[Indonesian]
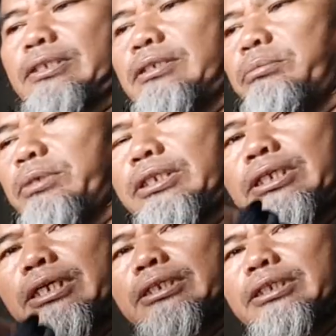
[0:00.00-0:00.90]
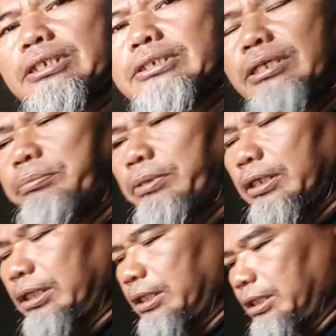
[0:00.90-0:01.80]
jadi medianya saya
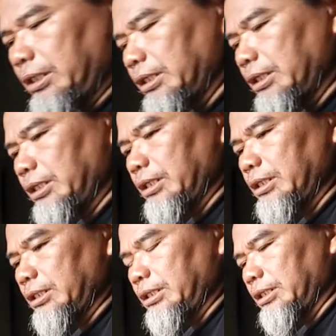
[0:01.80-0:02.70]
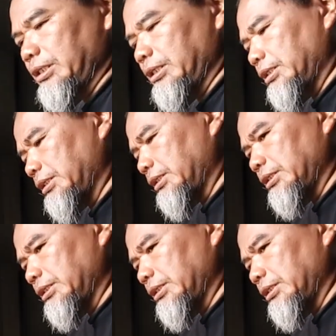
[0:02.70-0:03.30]
pakai uh,